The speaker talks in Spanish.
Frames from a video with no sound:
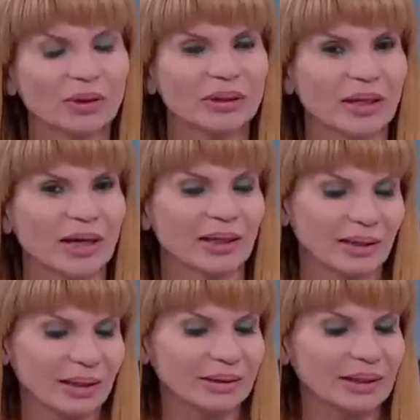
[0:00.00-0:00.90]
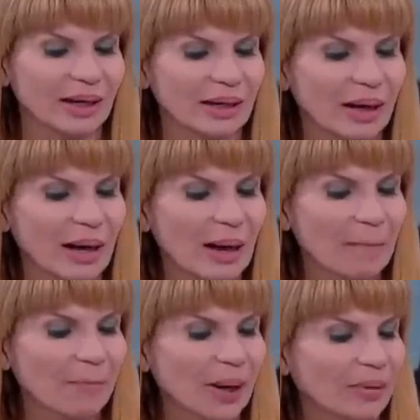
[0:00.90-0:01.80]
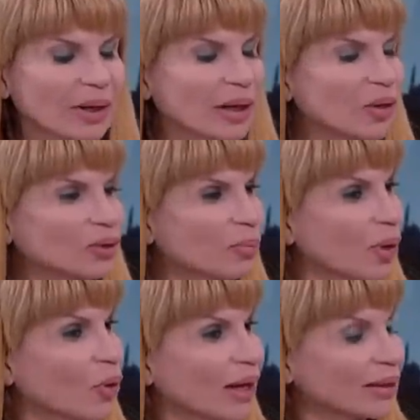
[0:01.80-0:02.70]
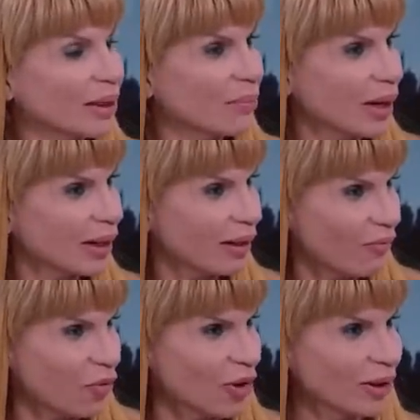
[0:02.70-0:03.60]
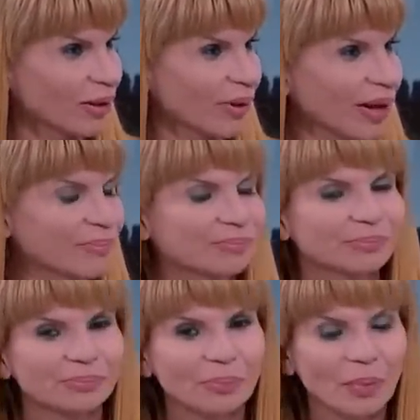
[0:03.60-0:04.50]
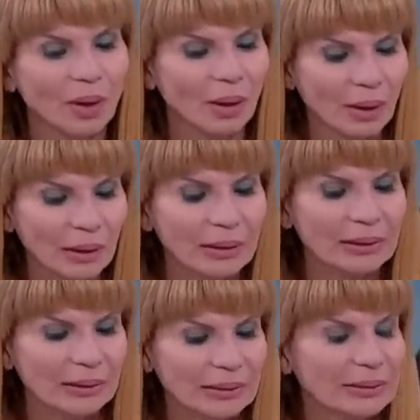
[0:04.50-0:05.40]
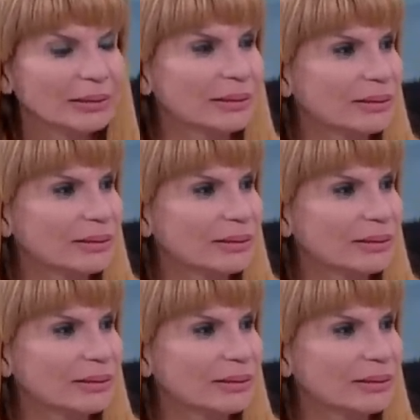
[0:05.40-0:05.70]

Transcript: así que hay que estar prevenidos. Pero qué semana tan fuerte, ¿verdad? Sí, además la salud del